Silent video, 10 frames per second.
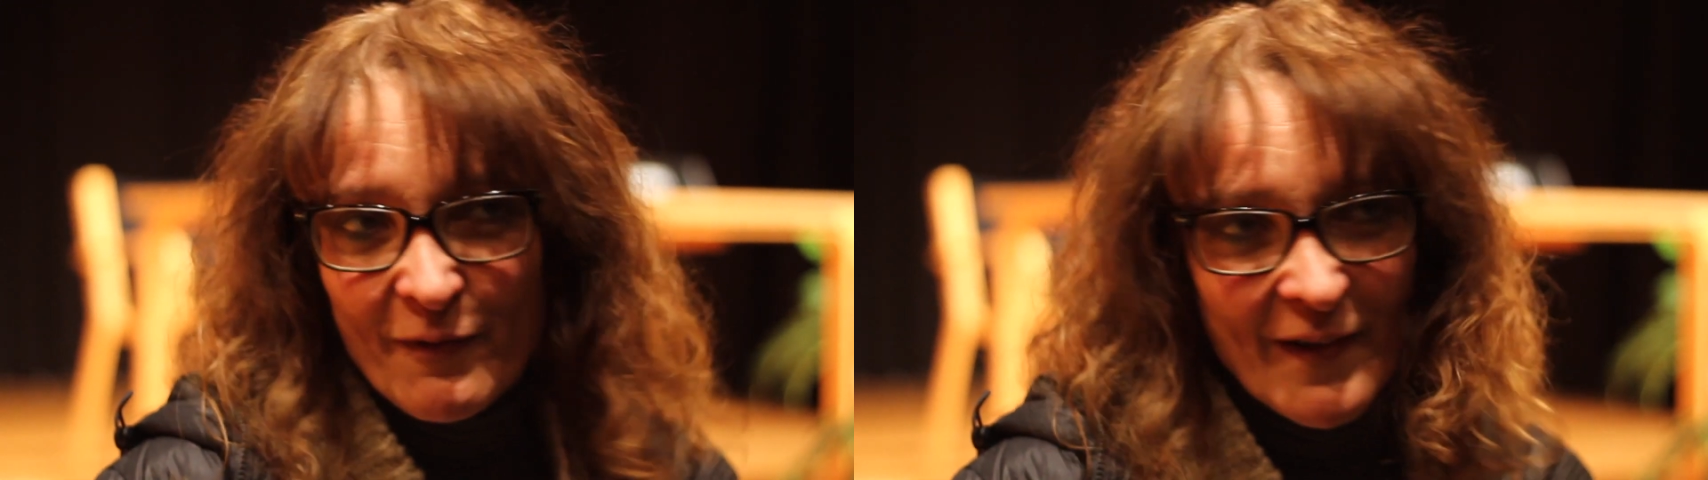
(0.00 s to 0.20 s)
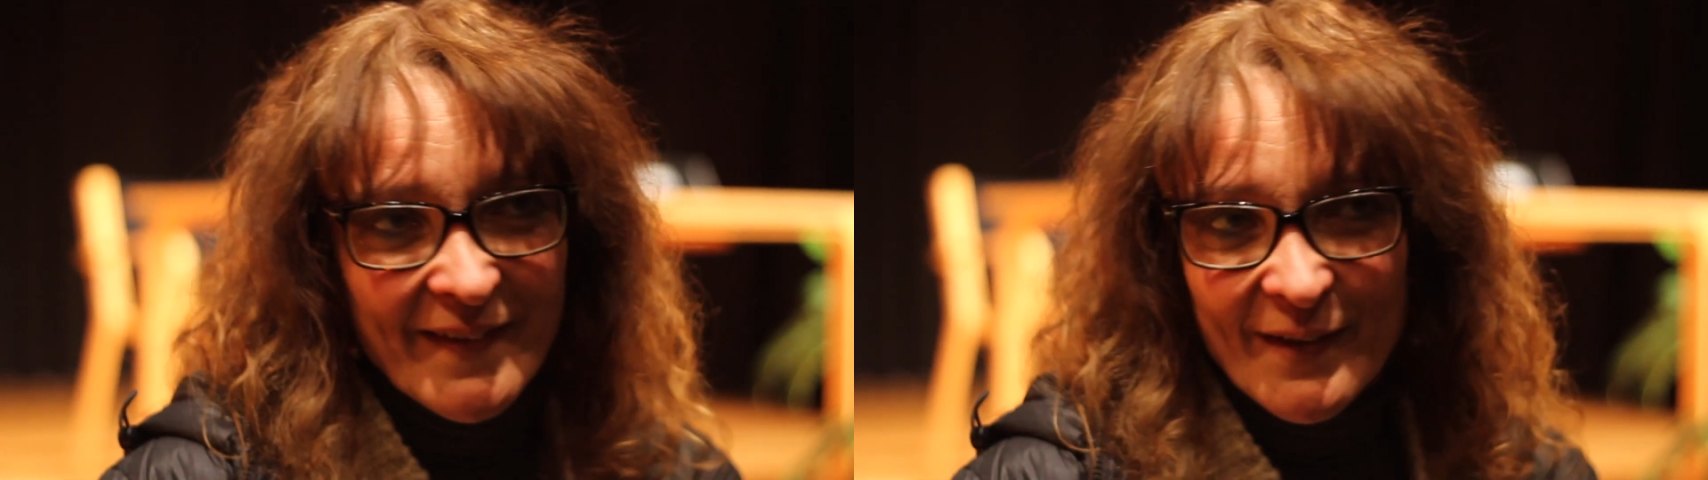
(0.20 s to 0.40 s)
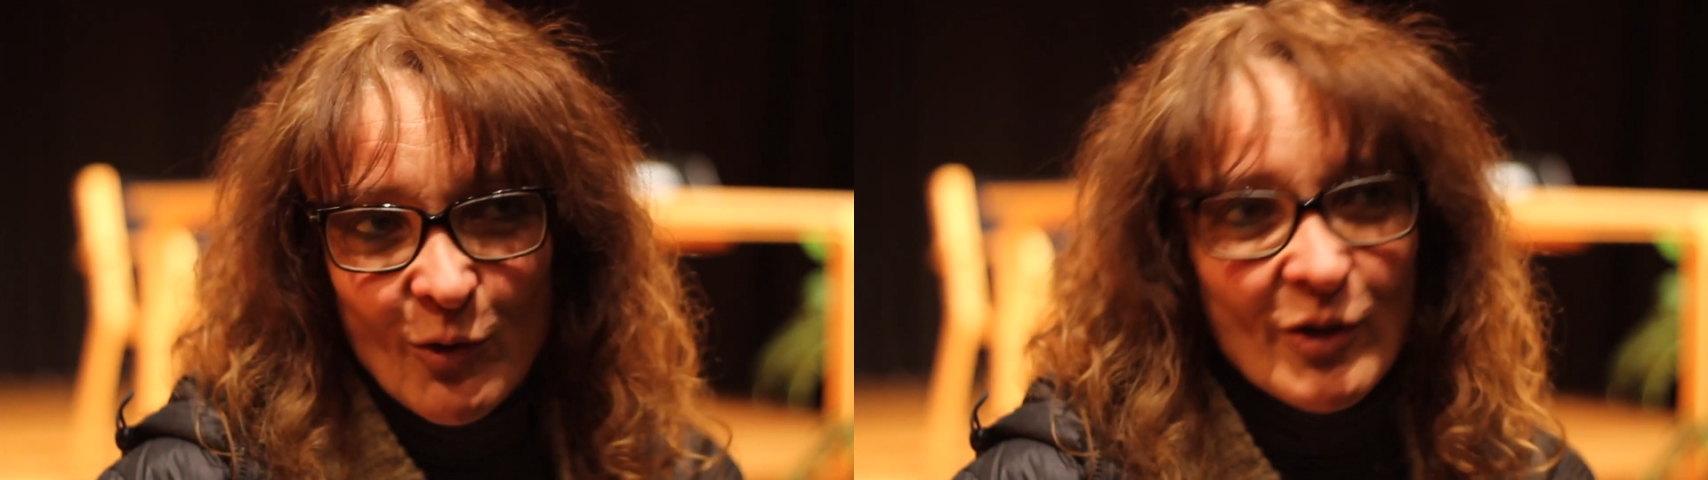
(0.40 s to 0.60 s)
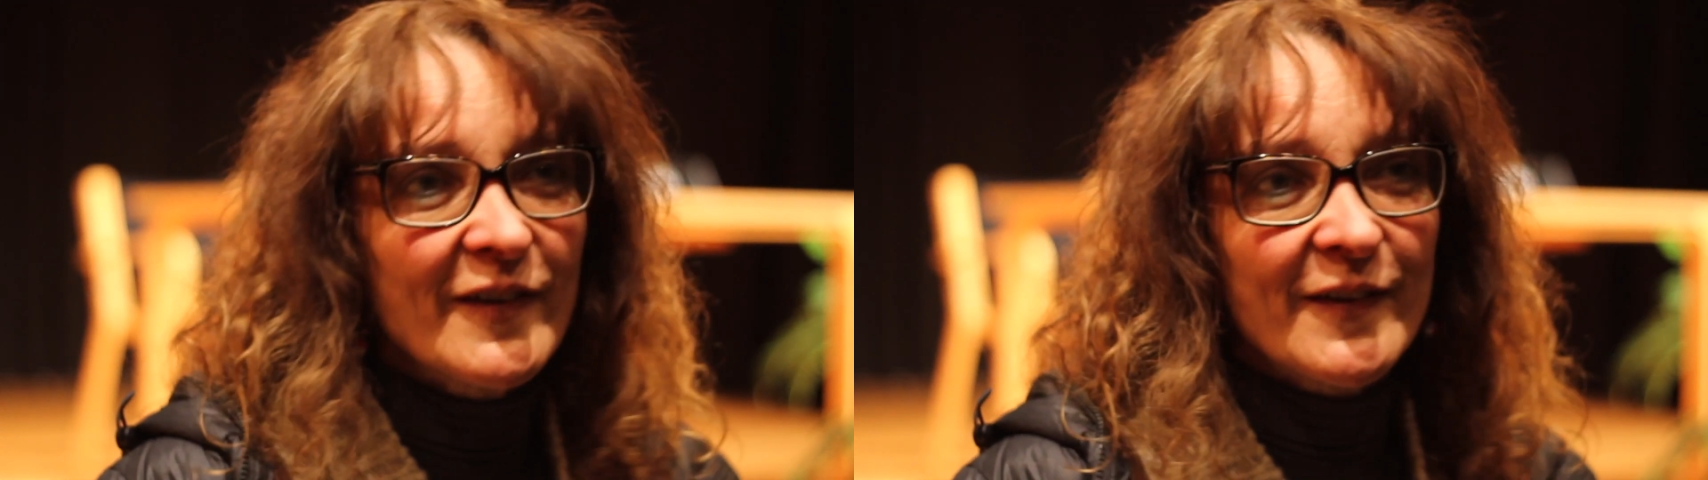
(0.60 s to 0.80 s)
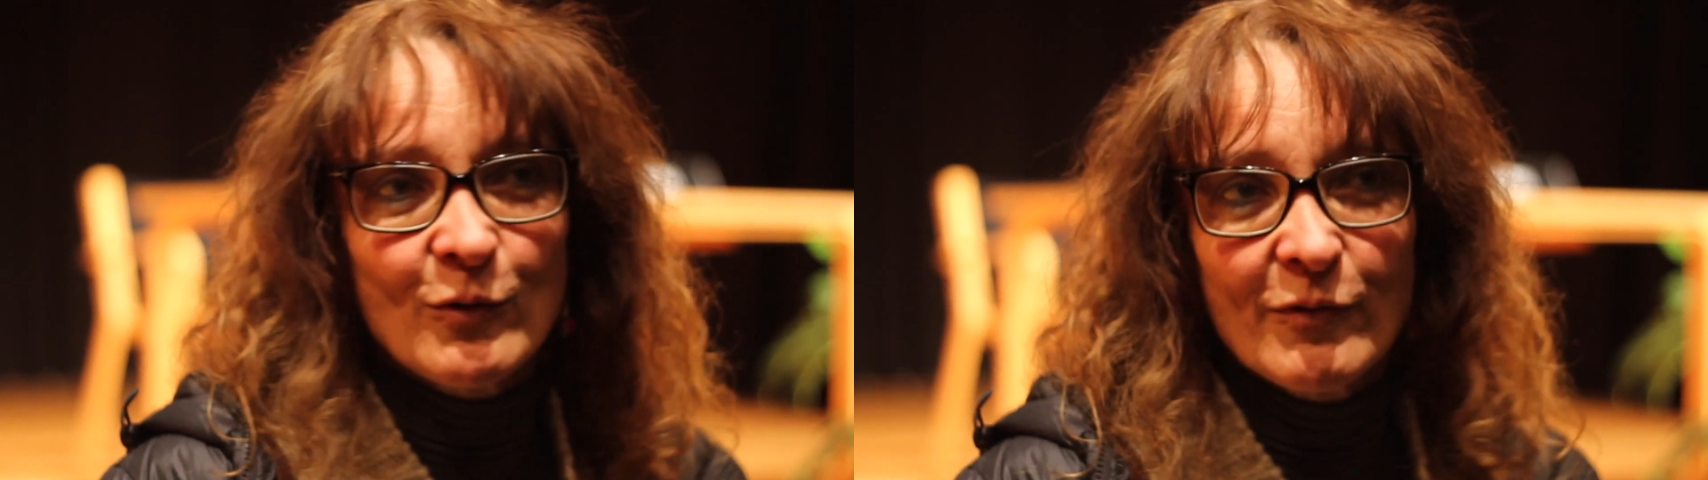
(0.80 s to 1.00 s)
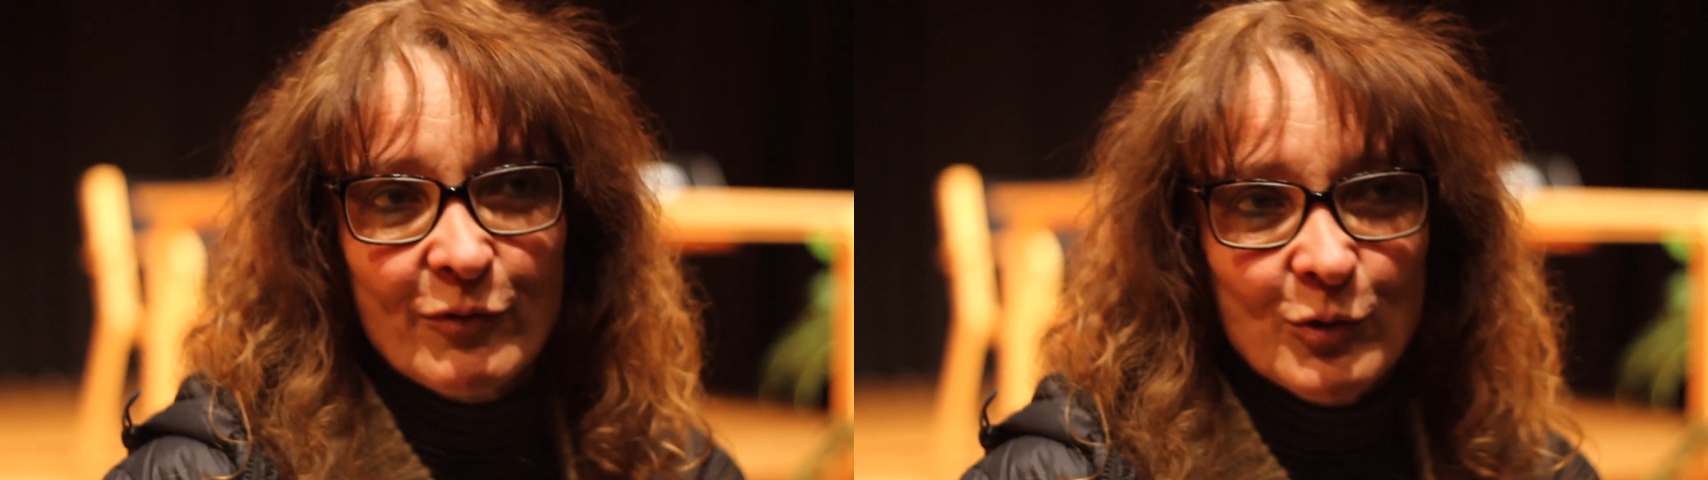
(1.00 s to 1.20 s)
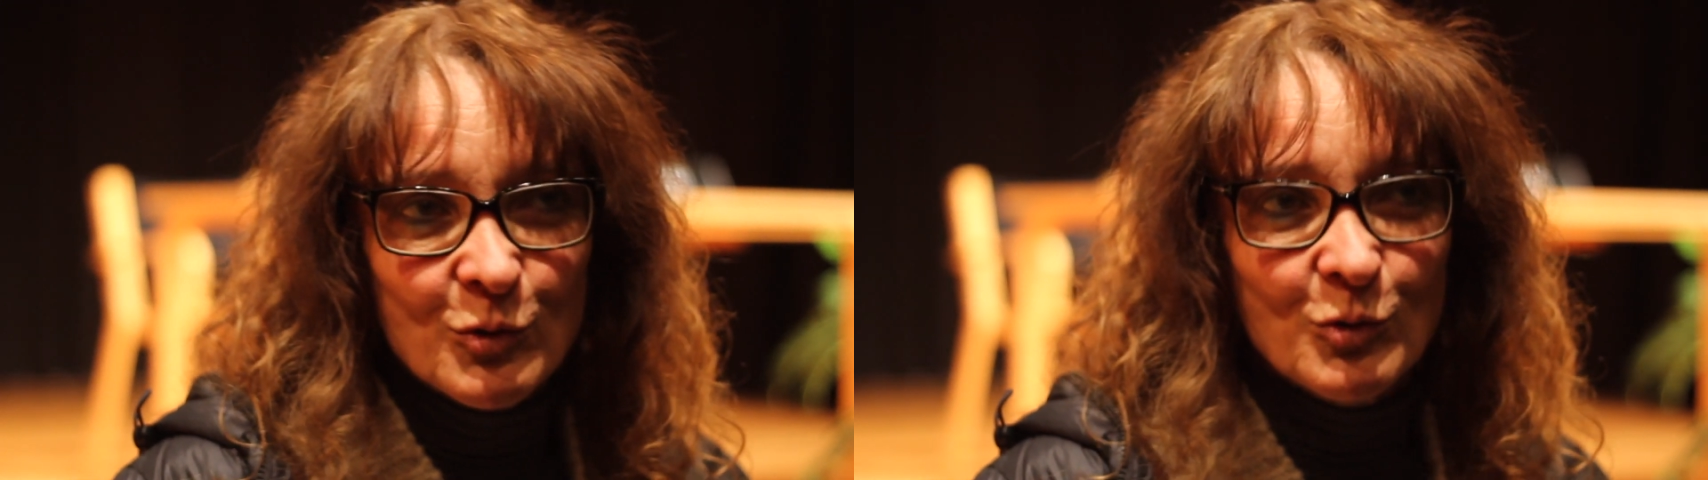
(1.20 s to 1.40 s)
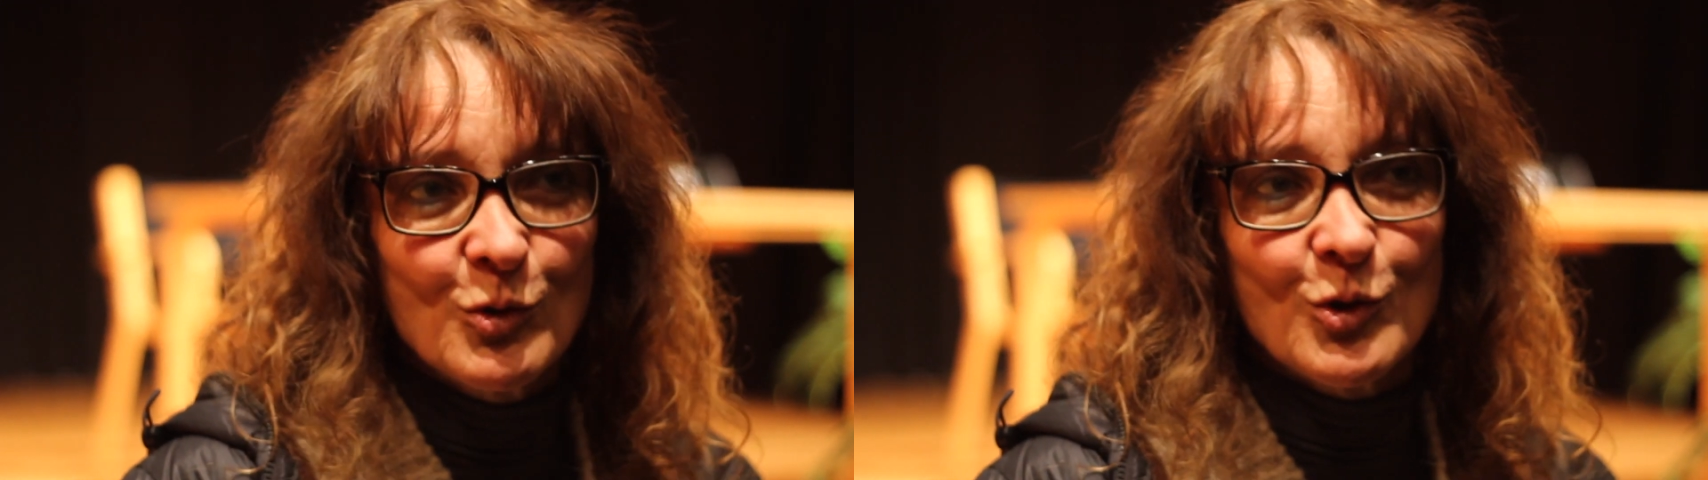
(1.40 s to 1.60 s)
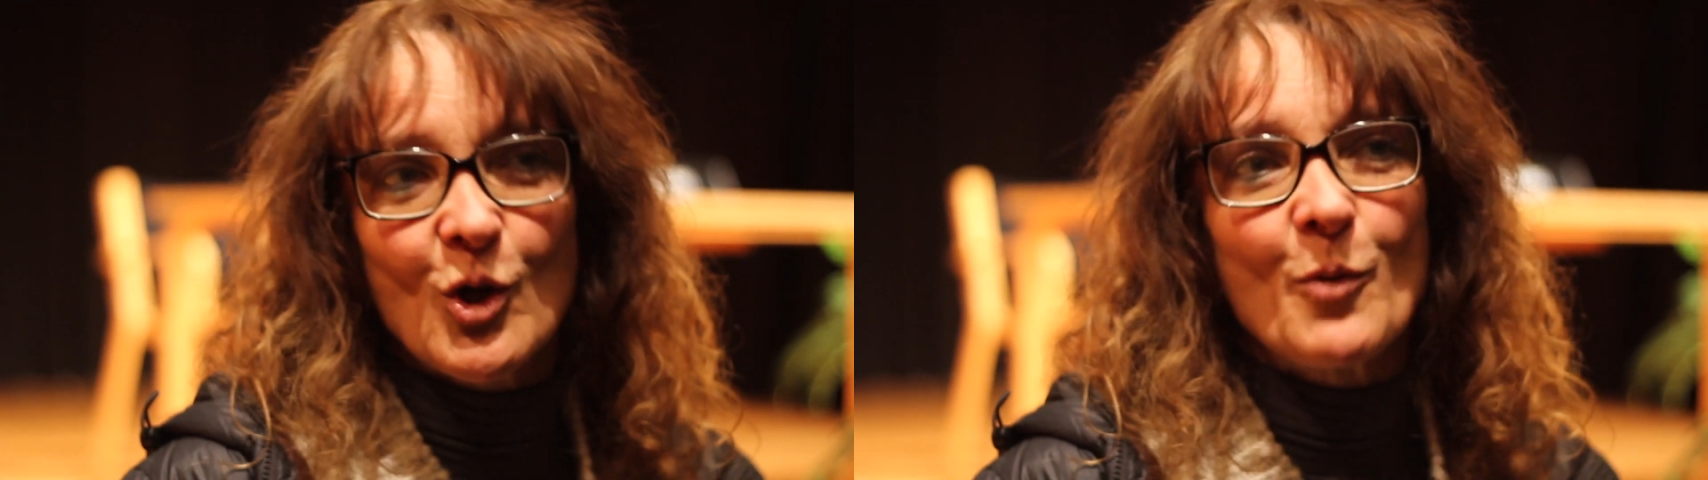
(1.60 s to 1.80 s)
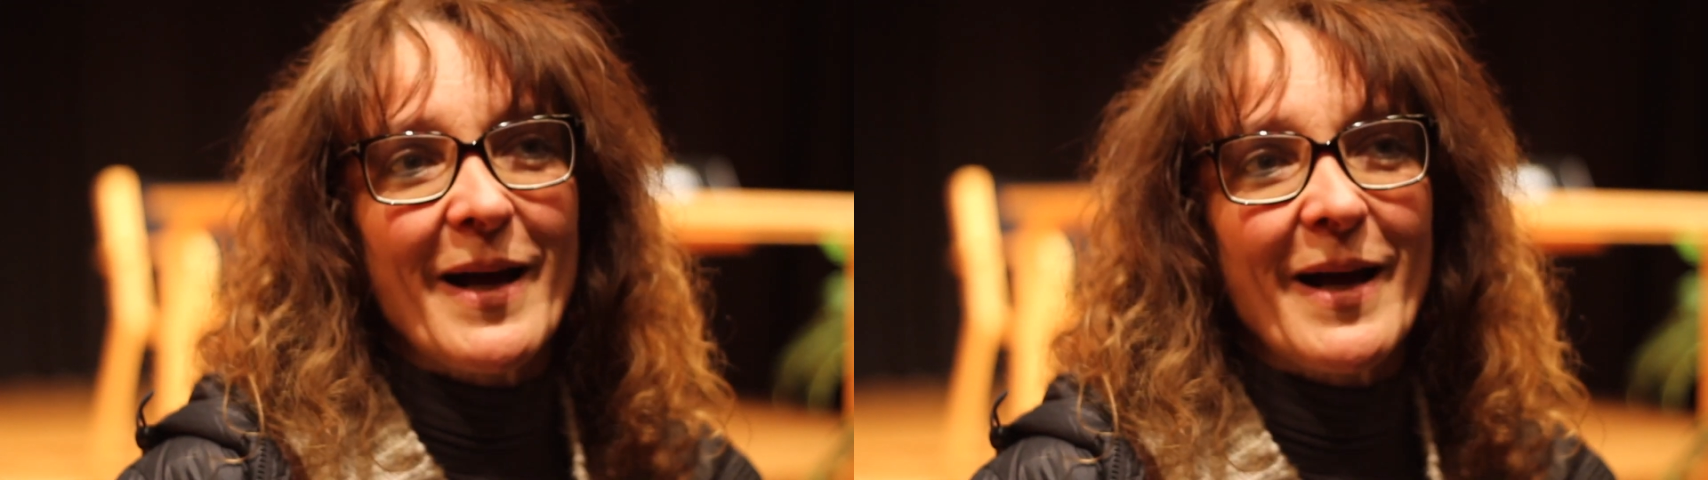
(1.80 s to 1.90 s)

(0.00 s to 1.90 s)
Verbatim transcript: riflessioni sul futuro,